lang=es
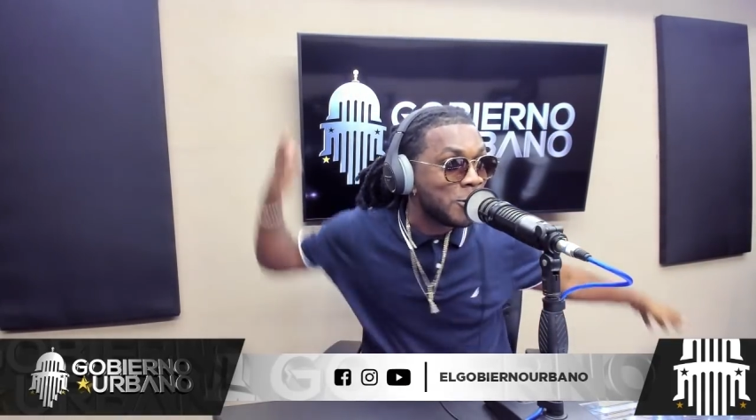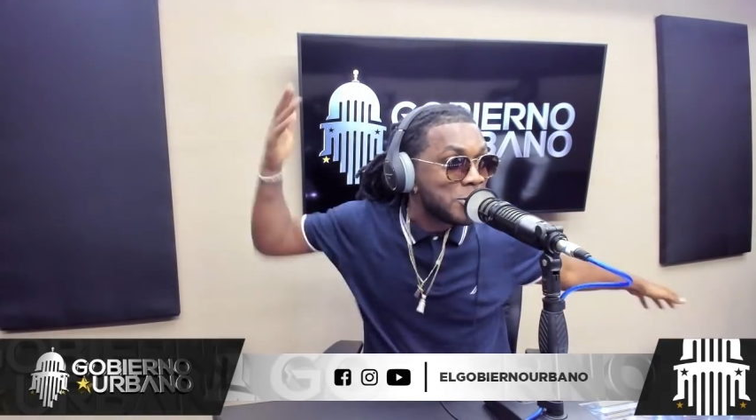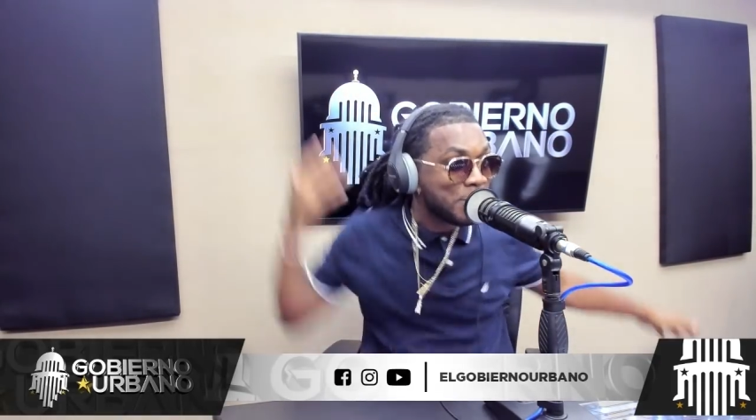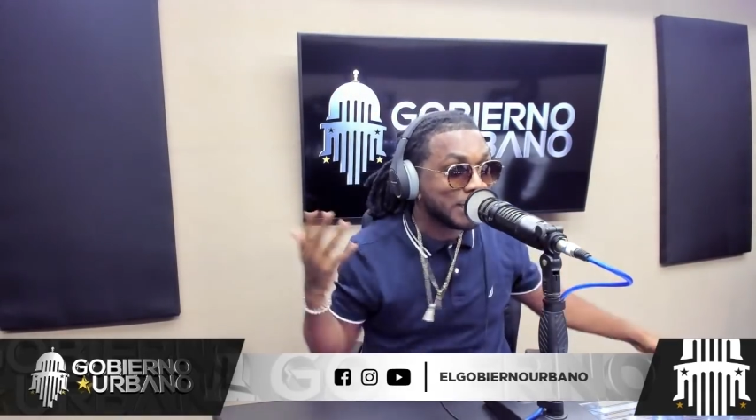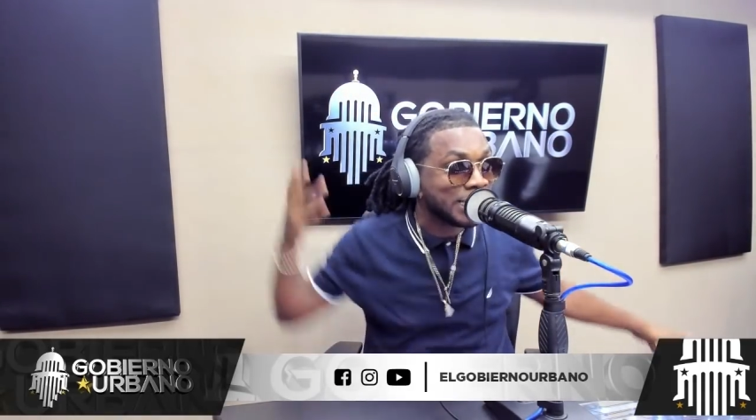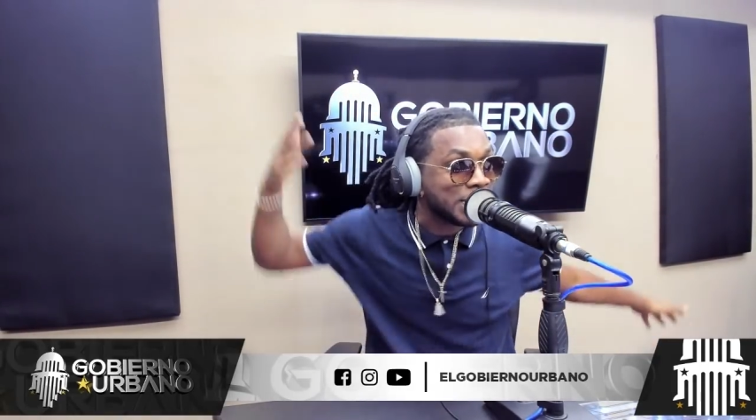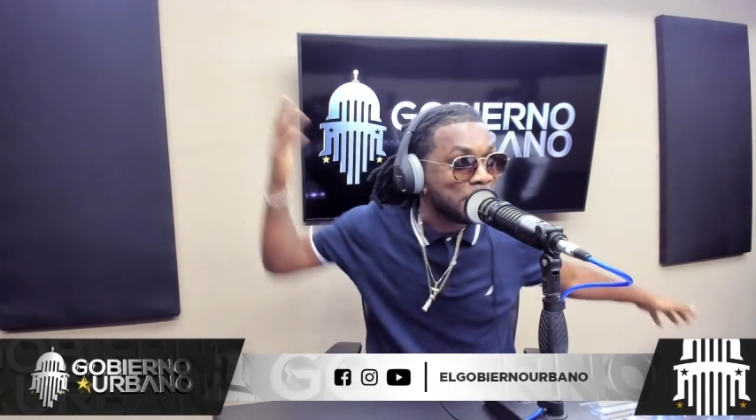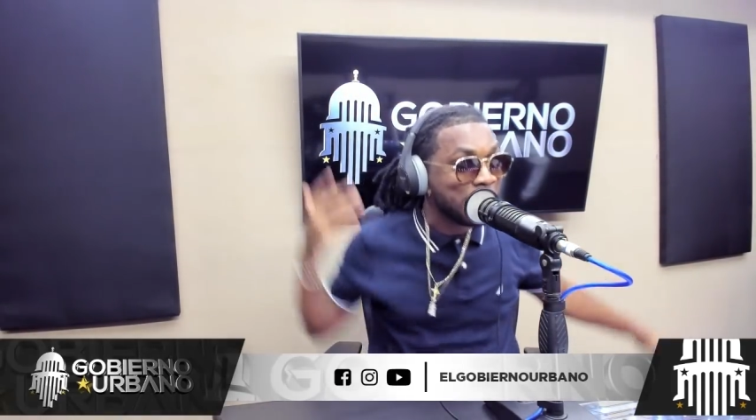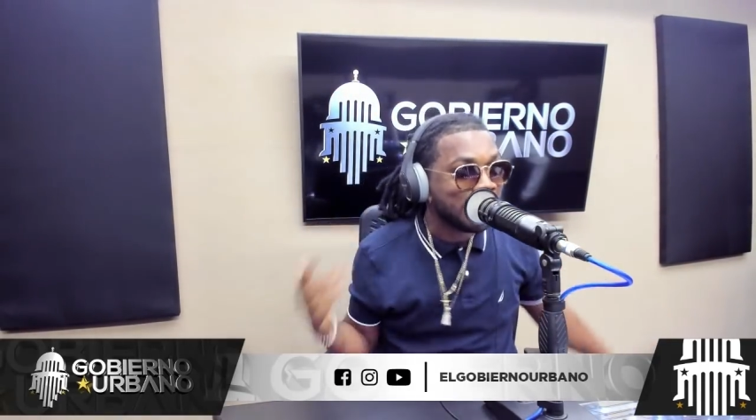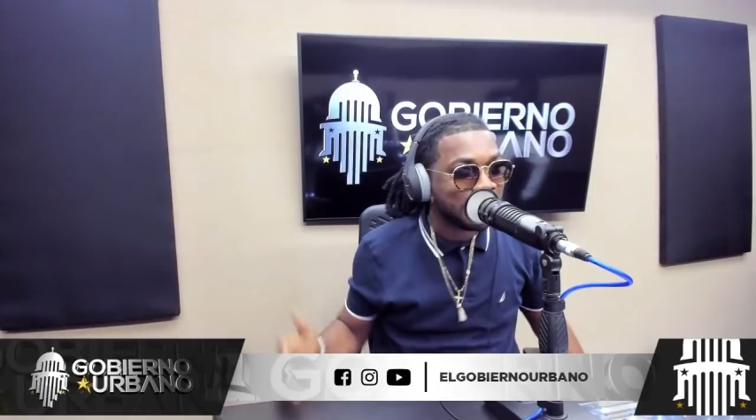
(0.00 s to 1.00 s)
Llévate de
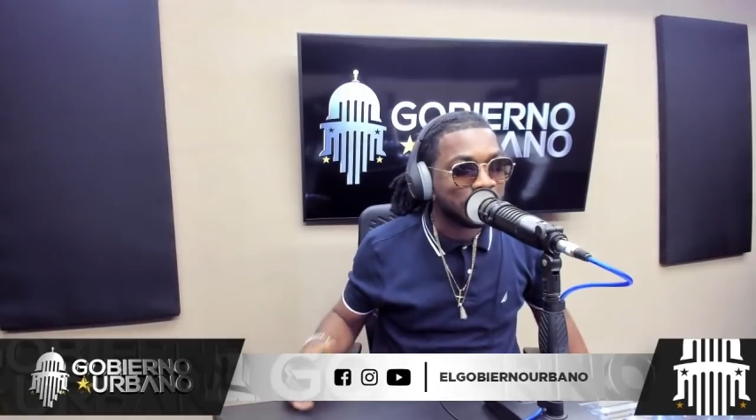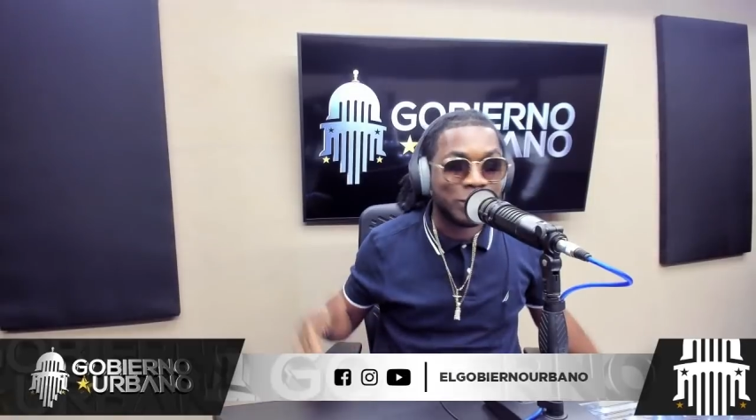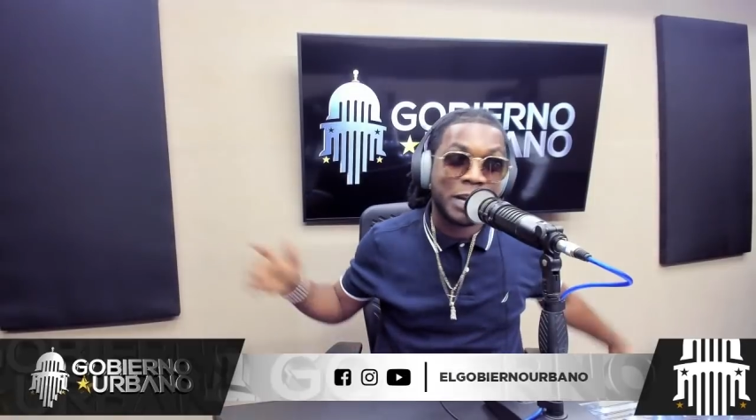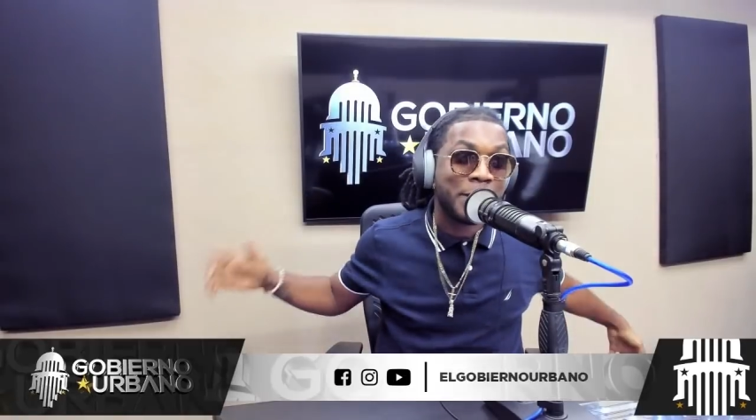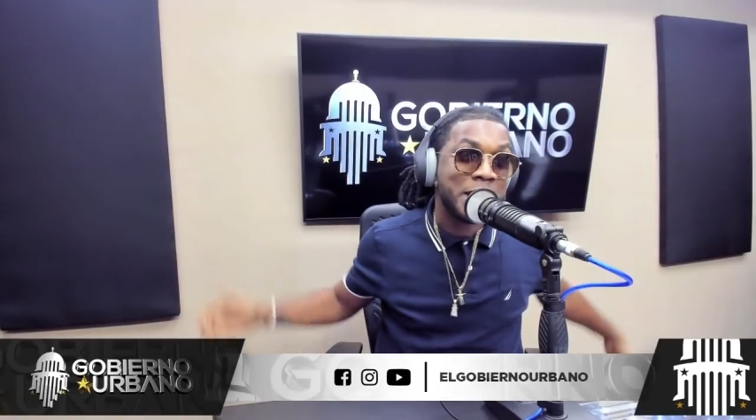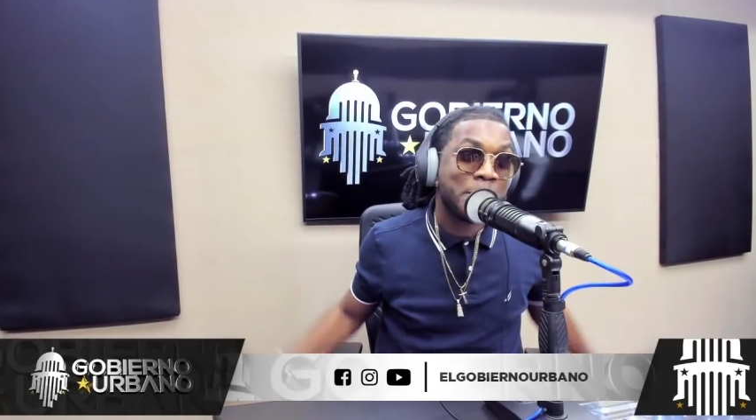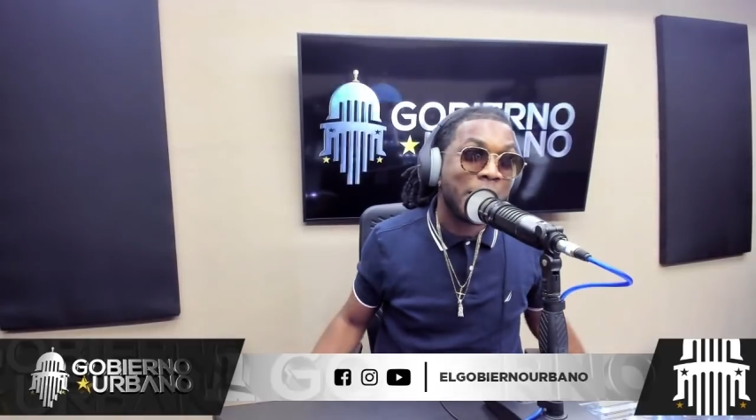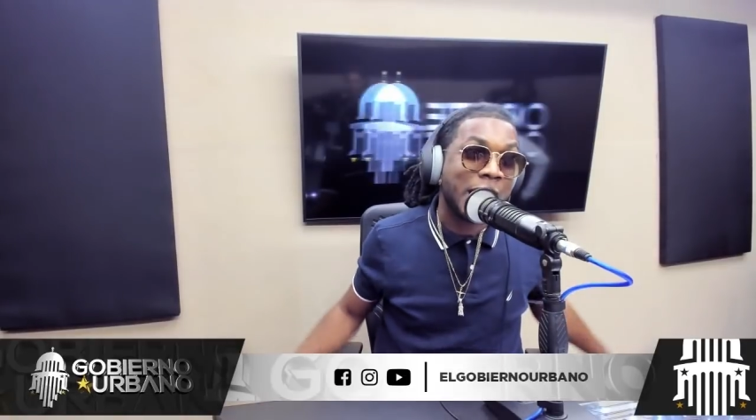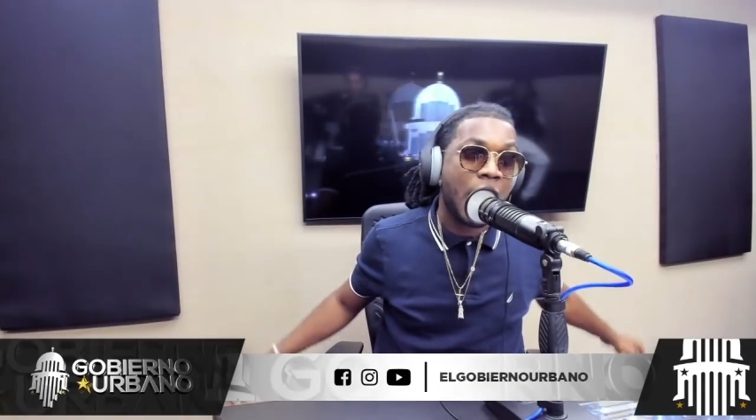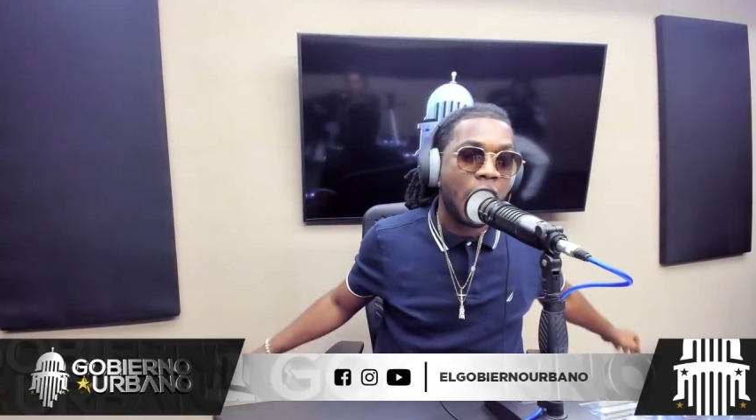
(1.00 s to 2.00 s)
mí, no la vayas a
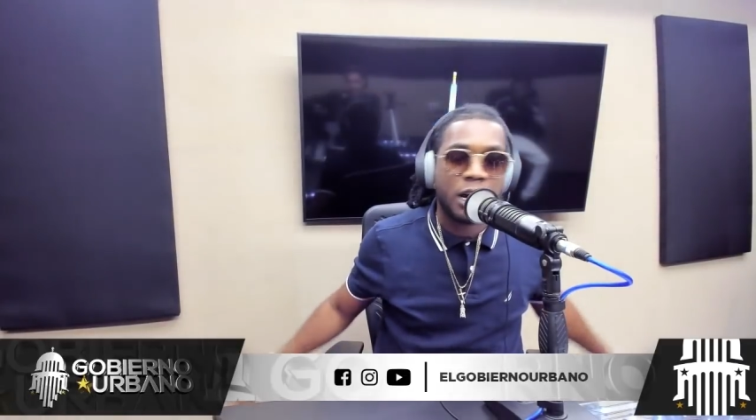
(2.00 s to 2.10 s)
acá.